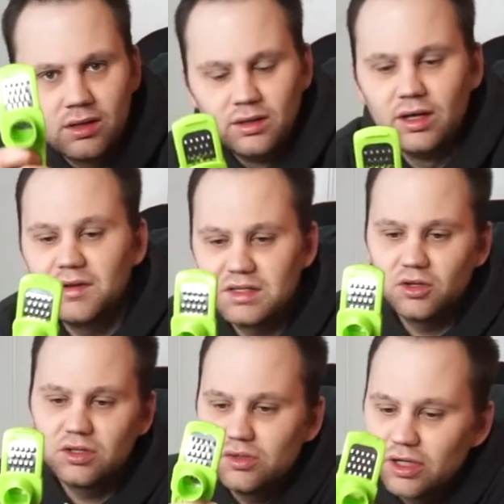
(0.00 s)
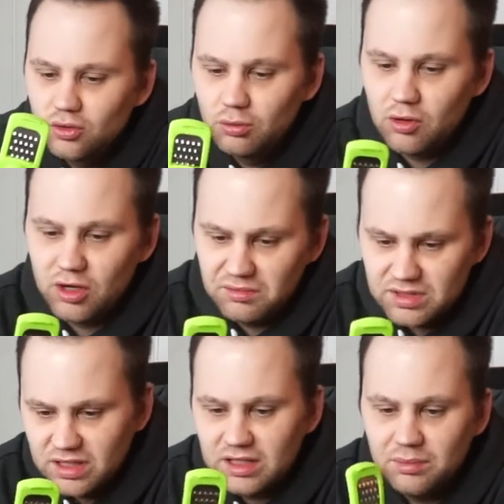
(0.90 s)
Ja, was soll ich zu der Knoblauchreibe
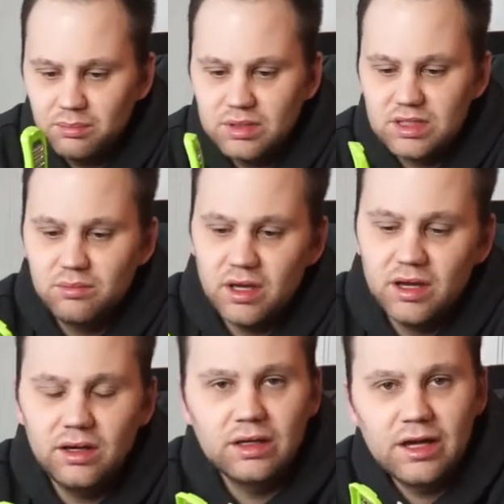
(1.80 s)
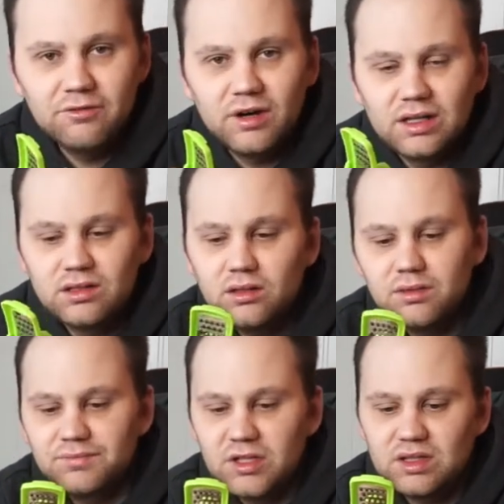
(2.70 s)
sagen? Ich habe ein bisschen mehr erwartet.
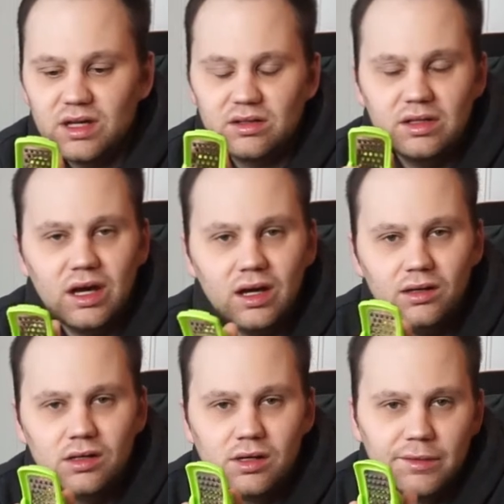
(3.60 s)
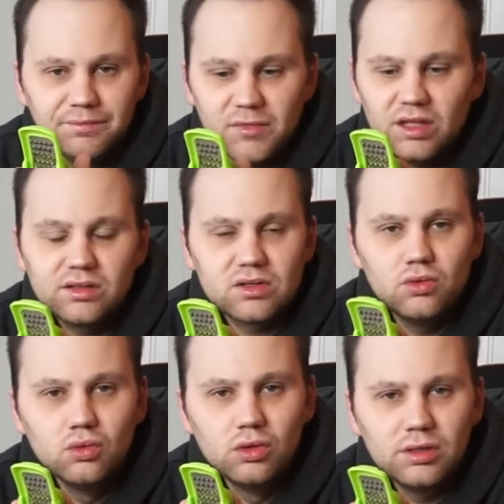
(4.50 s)
Ich dachte, ja, ganz
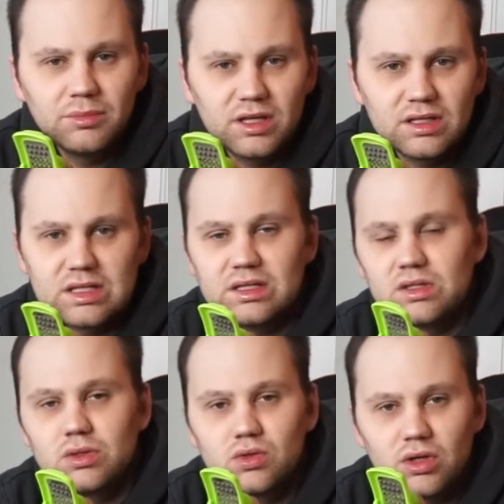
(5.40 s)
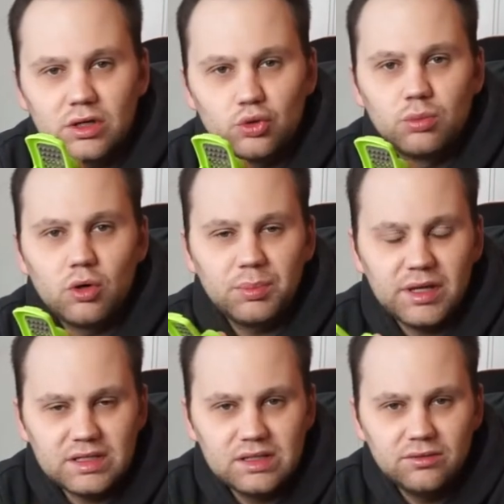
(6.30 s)
cool im Gegensatz zu so einer
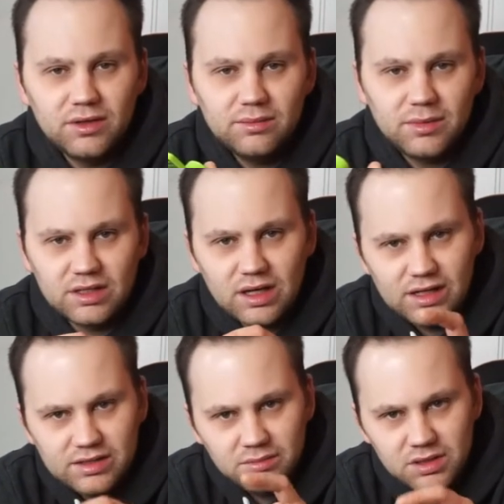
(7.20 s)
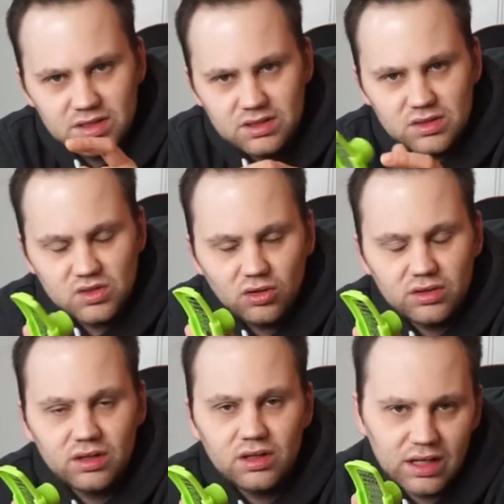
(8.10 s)
Knoblauchpresse, weil man da halt immer diesen Sott
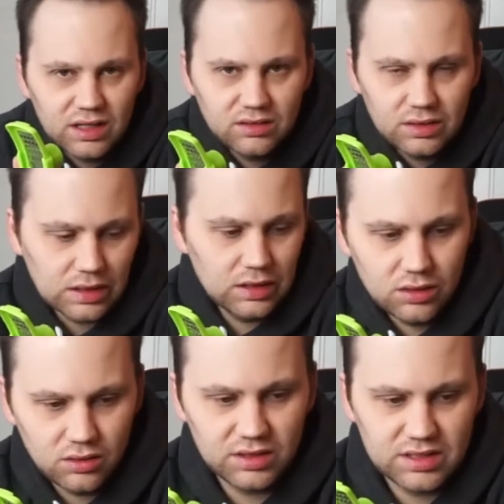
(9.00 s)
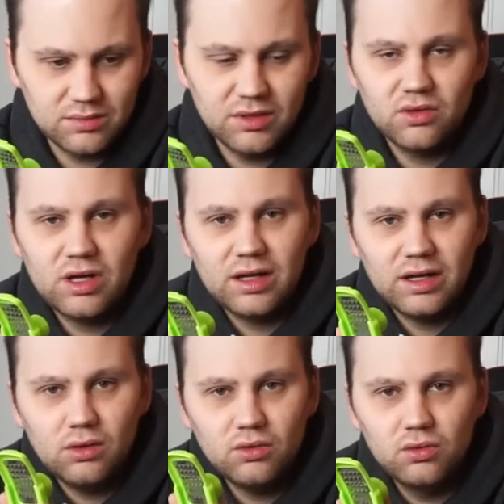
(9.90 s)
drinne hat und das immer so kacke
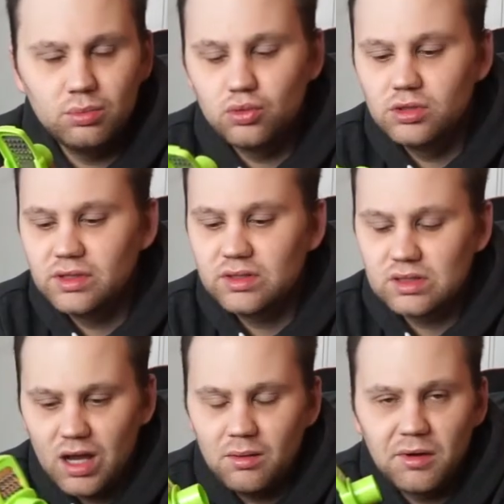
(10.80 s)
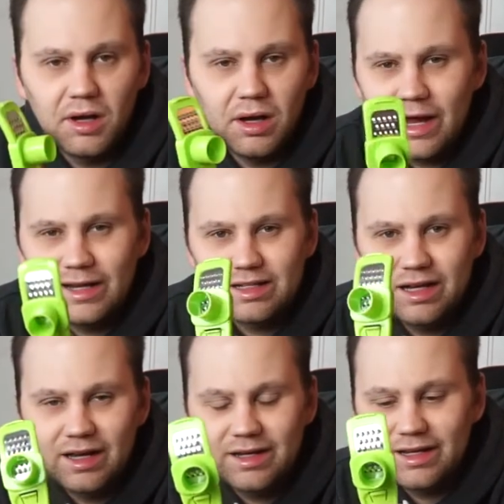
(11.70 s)
rauszupulen ist, aber hat
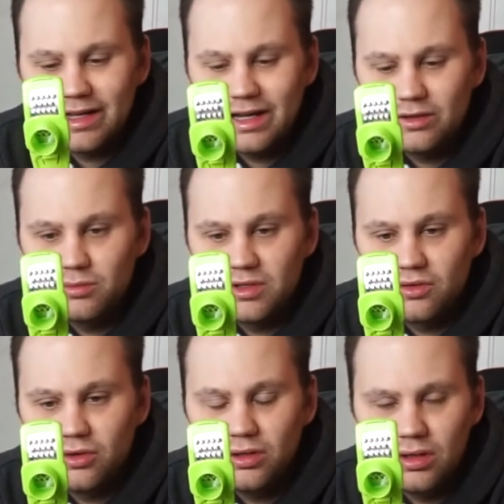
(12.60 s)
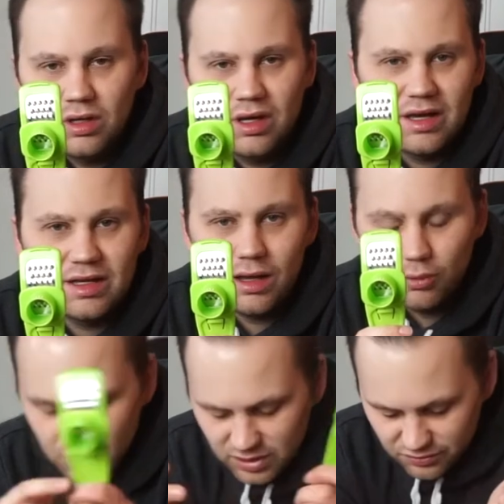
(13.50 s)
leider gar nicht überzeugt. Ich habe
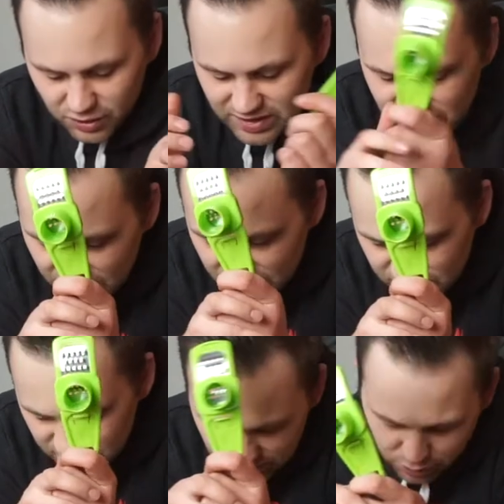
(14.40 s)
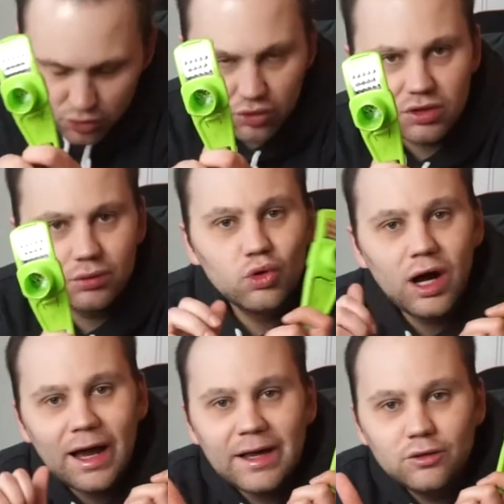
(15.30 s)
übrigens für jedes dieser Produkte
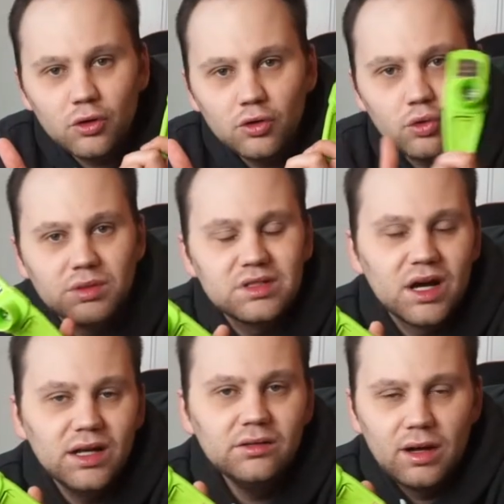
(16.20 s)
nur 1 Euro bezahlt.